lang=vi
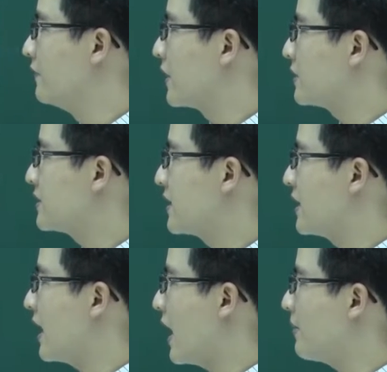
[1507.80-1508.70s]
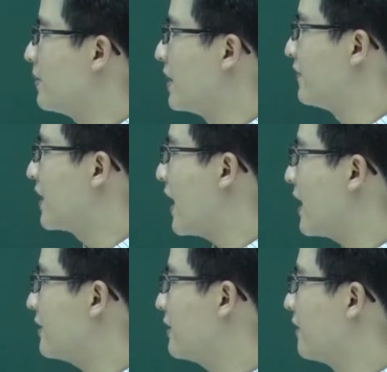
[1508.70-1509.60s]
phần C hai mươi bảy phần
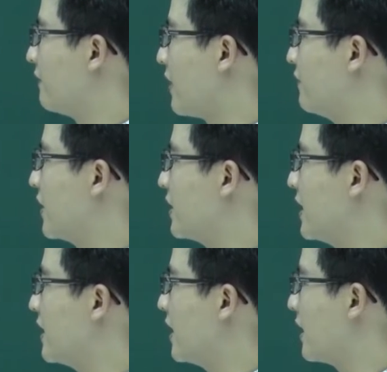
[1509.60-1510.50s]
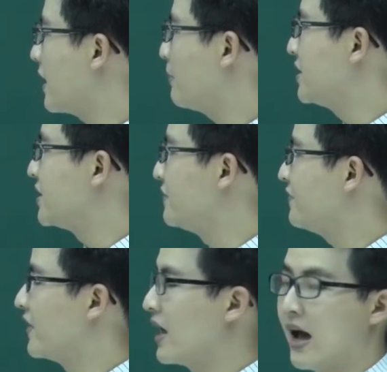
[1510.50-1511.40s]
hai và phương án D năm mươi chín
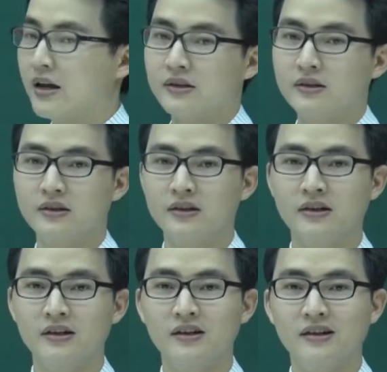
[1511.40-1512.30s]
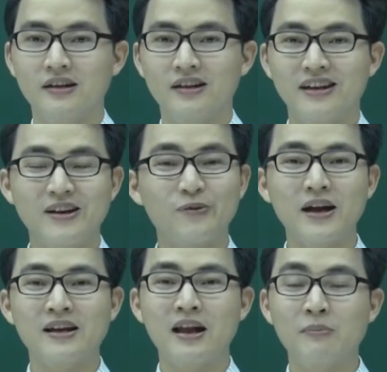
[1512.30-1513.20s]
phần hai. Đây cũng
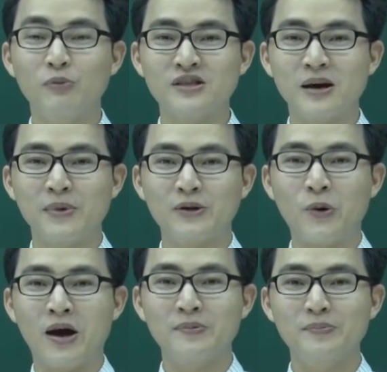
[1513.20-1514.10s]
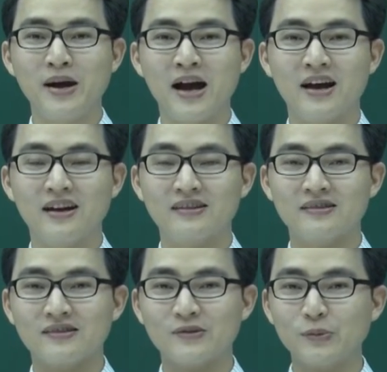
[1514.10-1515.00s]
lại là một dạng bài toán mà
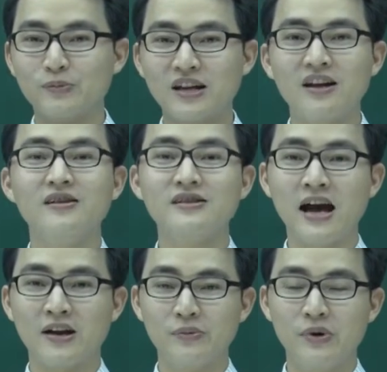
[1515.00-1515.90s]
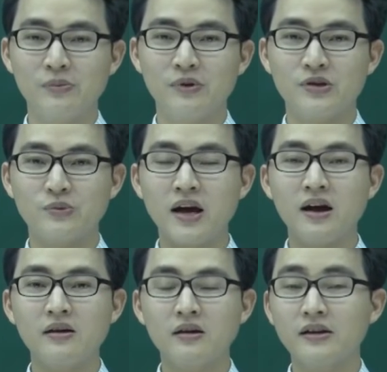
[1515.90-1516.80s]
cũng rất là đơn giản, đúng không? Chúng
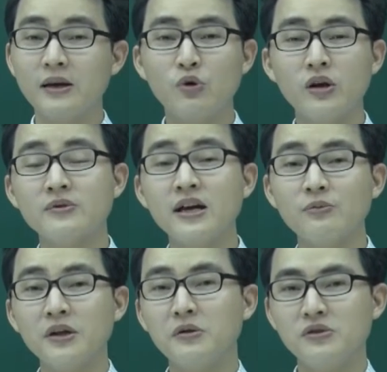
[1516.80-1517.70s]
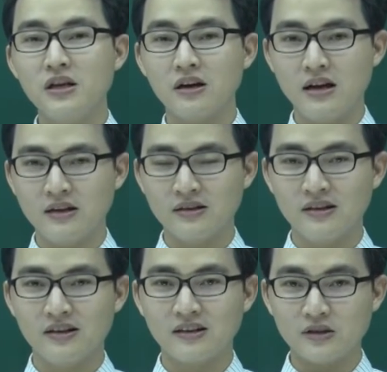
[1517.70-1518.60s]
ta người ta muốn kiểm tra chúng ta điều gì ở đây?
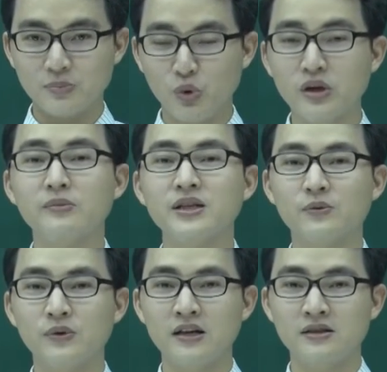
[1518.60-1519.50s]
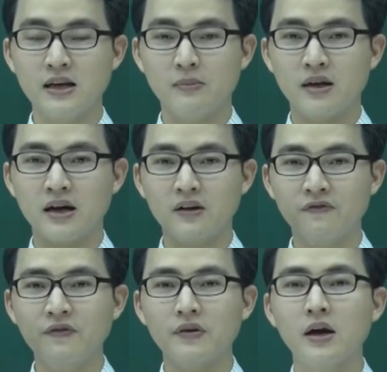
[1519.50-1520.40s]
người ta muốn kiểm tra chúng ta xem là cái
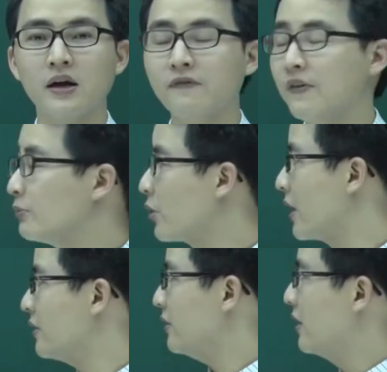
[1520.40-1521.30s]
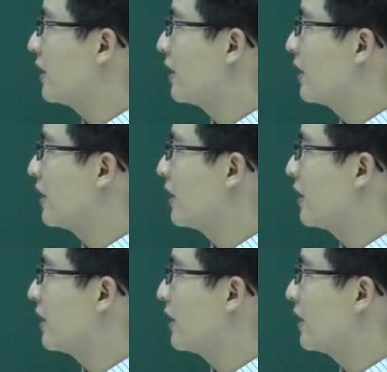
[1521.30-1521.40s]
cái phép toán,